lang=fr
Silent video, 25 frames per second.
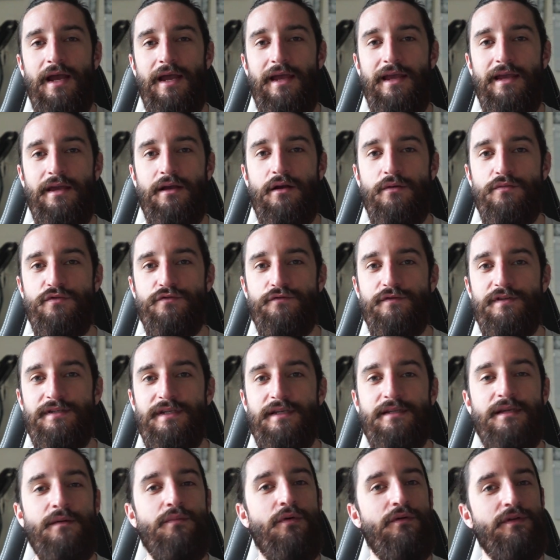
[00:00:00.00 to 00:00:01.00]
Et comme je vous
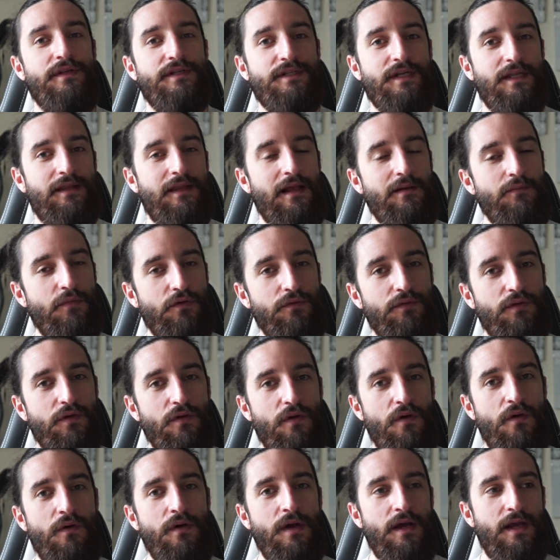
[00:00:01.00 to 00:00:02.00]
disais, ça prend déjà tellement de
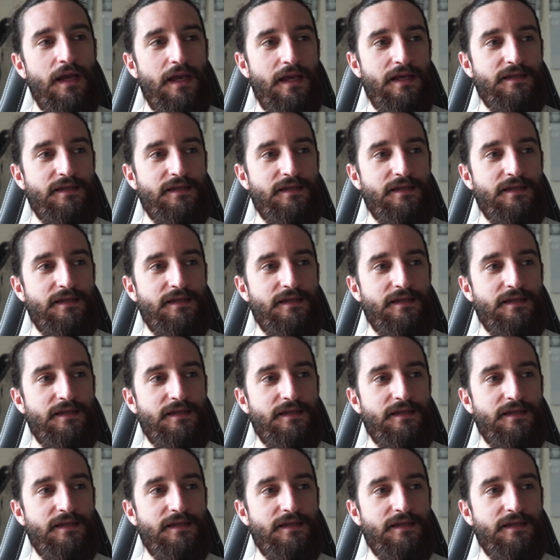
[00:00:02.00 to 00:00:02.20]
temps